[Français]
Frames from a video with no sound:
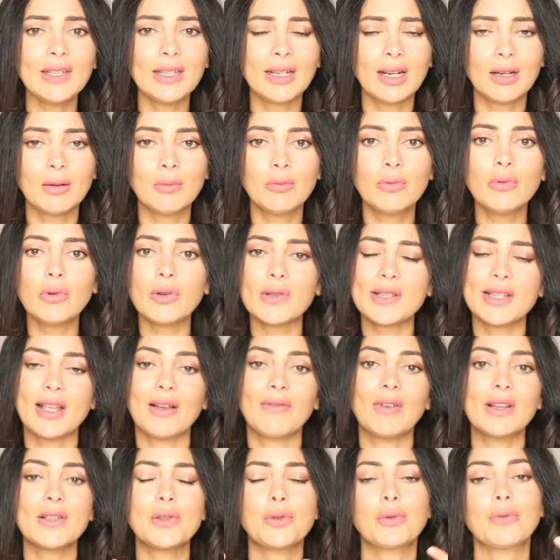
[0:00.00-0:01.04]
glamour,
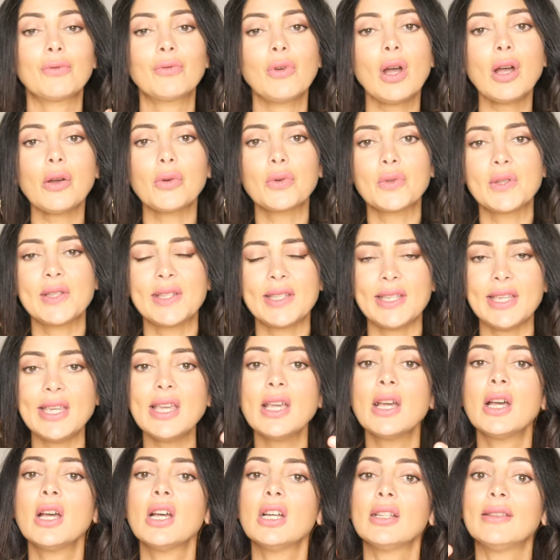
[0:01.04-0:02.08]
ça va se voir
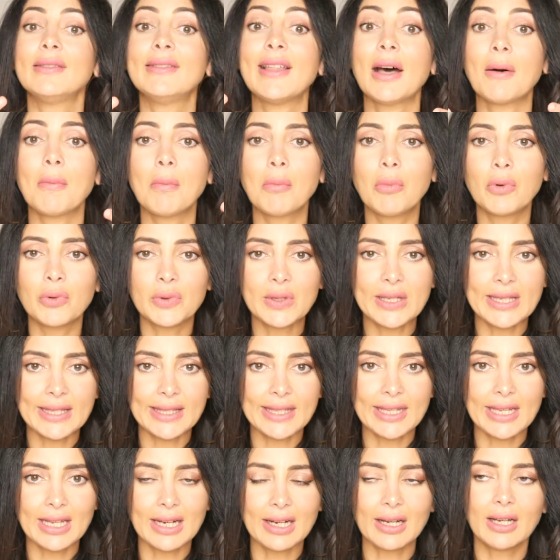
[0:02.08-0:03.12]
aussi dans mon
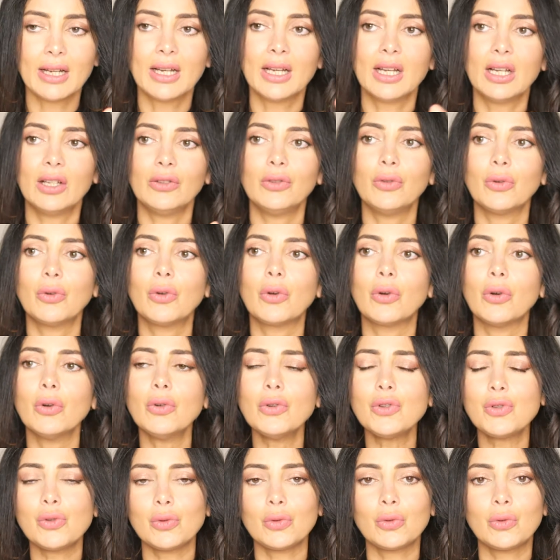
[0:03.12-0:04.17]
style. Donc
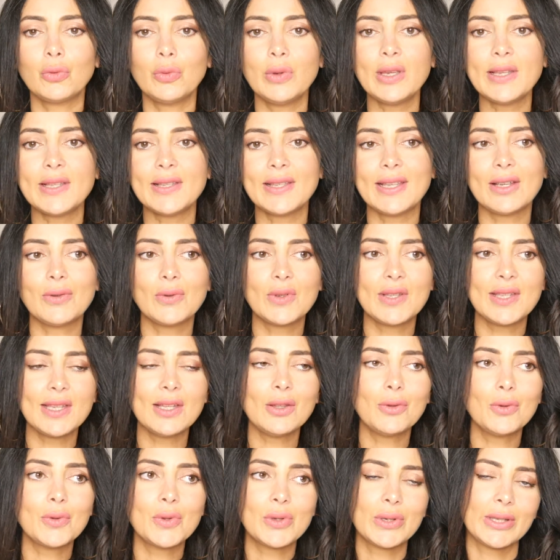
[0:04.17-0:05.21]
aujourd'hui, c'est
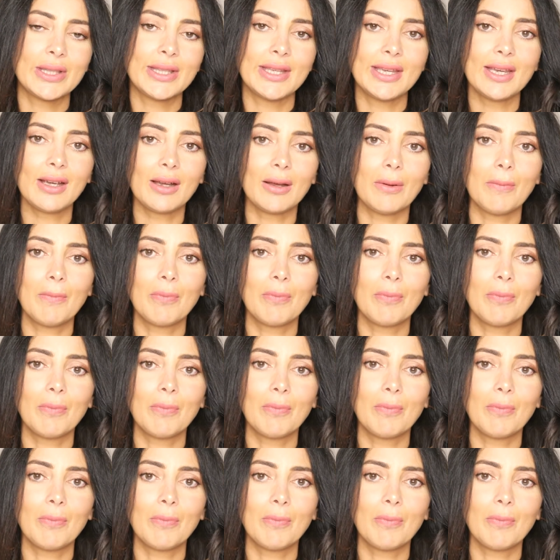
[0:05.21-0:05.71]
aussi de se dire